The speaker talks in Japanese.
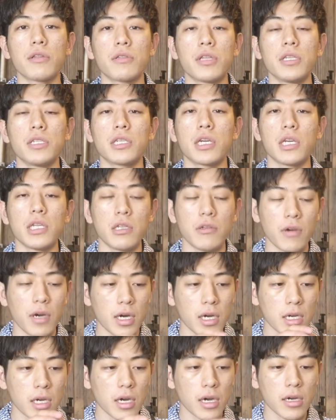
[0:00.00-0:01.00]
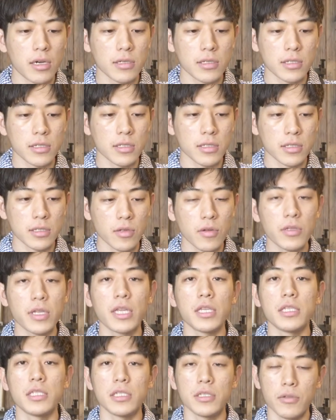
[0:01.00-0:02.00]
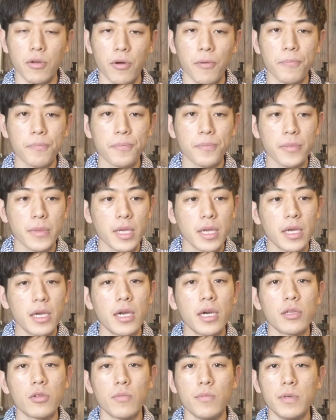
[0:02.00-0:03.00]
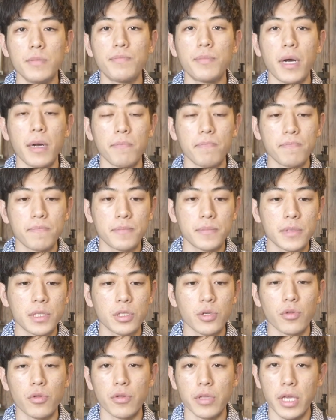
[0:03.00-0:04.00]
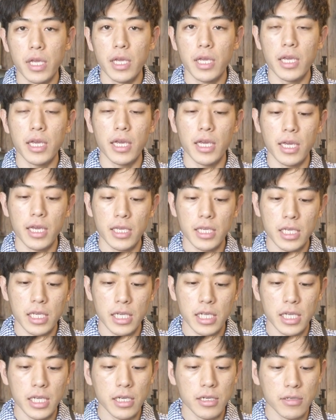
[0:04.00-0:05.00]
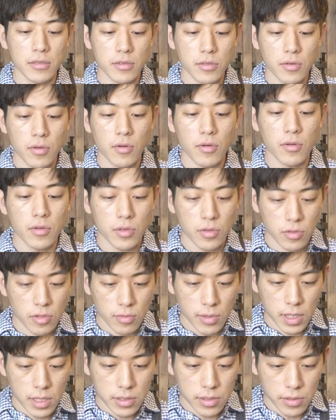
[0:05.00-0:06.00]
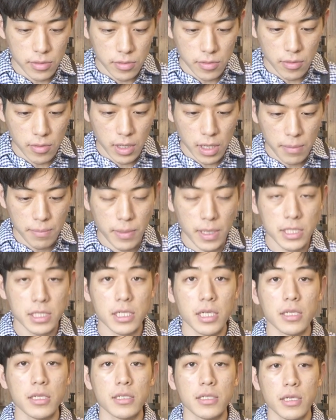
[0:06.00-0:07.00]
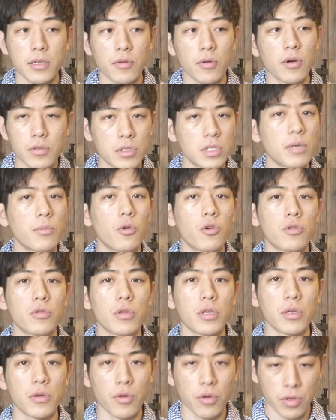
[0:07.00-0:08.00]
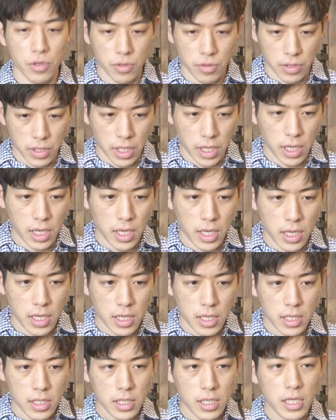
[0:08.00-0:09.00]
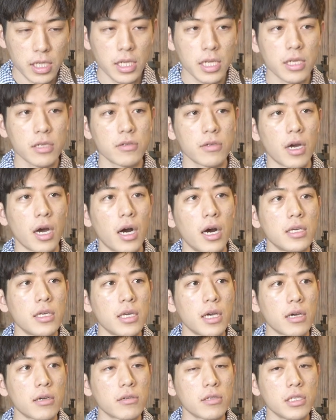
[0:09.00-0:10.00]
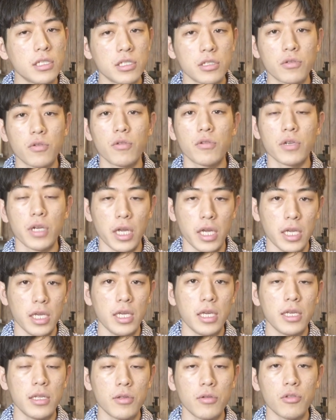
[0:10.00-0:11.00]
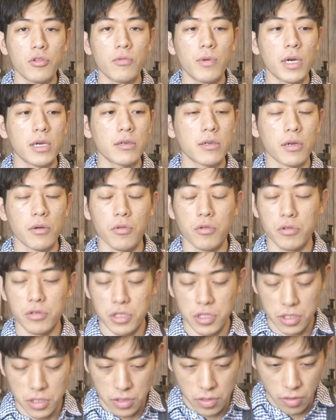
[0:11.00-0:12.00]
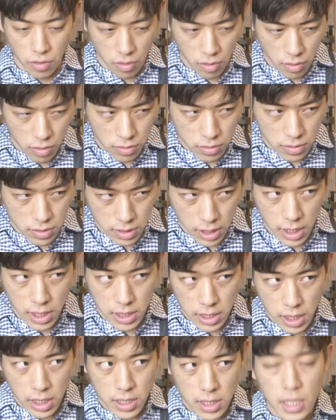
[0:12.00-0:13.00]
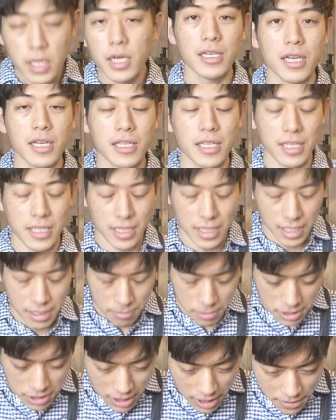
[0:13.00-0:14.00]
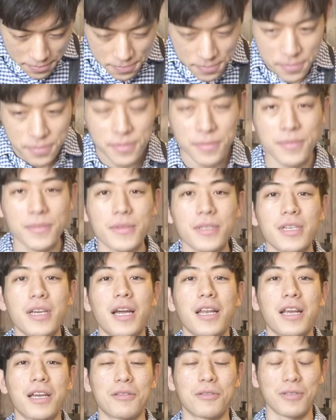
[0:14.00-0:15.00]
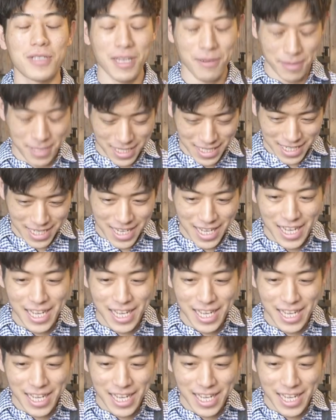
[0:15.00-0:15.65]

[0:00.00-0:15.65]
の展示会では革靴の展示と物販、ちょっとね、えー、キーリングとトートバッグというのを販売したんですけど、こちらも本当に好評で、キーリングがひゃくにじゅっこぐらい、トートバッグがろくじゅっこぐらいかな、買っていただきました。ありがとうございます。